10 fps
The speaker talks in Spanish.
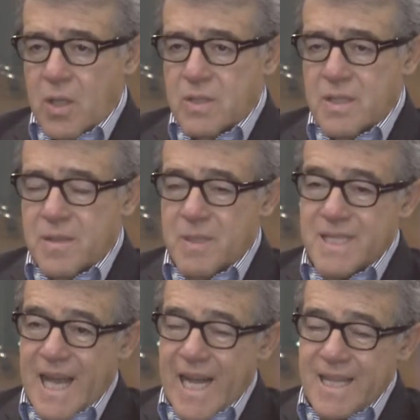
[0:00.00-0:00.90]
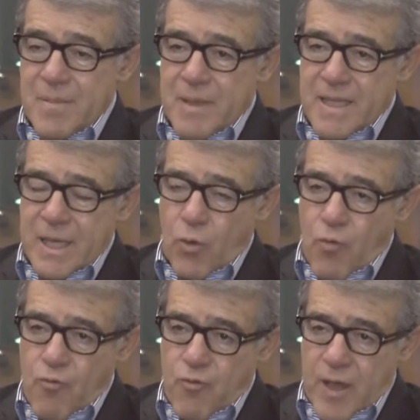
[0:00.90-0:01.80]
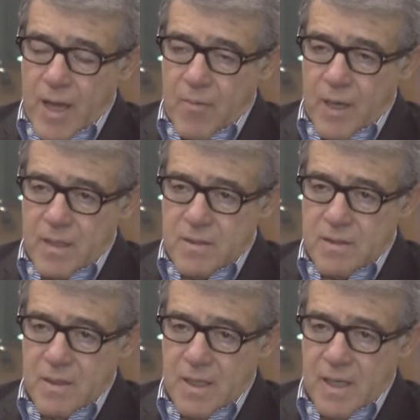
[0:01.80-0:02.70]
sistemas altamente confiables